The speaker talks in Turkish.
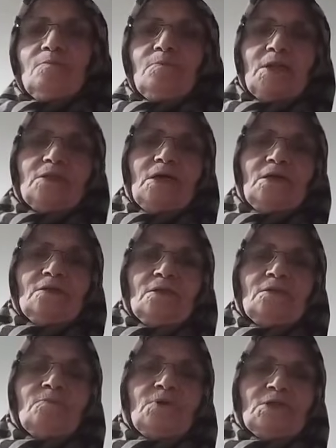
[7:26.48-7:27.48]
Balık da
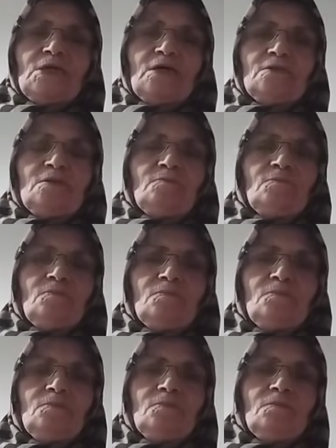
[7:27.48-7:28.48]
ayıkladım, kızarttım.
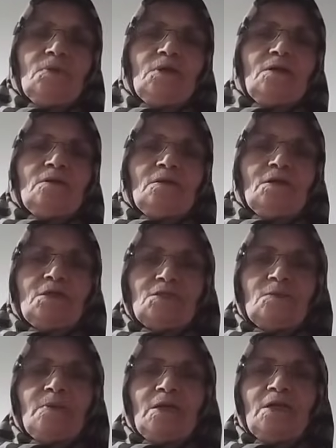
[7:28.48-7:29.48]

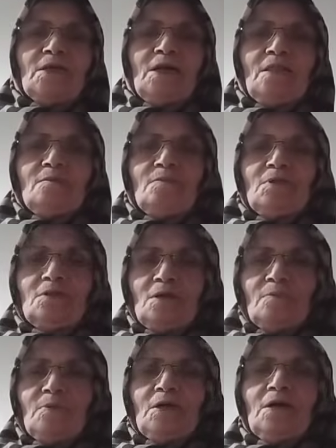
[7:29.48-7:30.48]
İkisi bir yere geldi miydi?
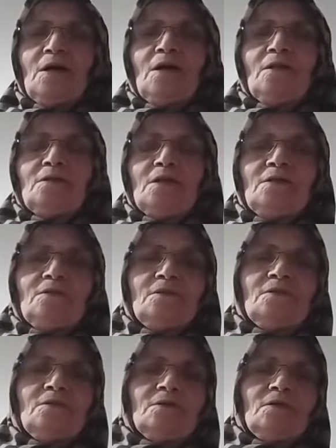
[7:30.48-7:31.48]
Tabii haliyle
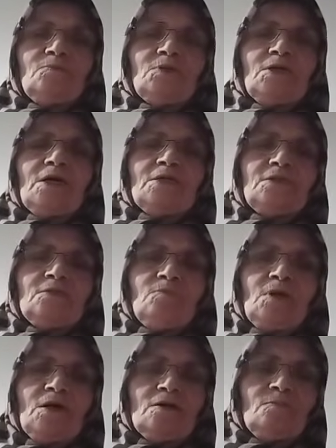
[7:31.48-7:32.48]
kimseyi rahatsız
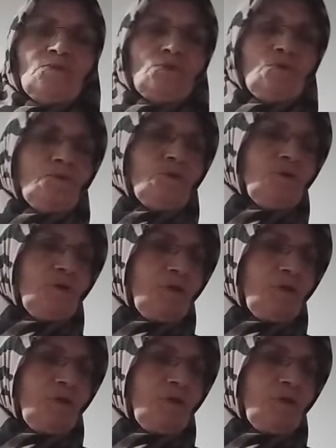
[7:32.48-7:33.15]
etmeye hakkımız yok.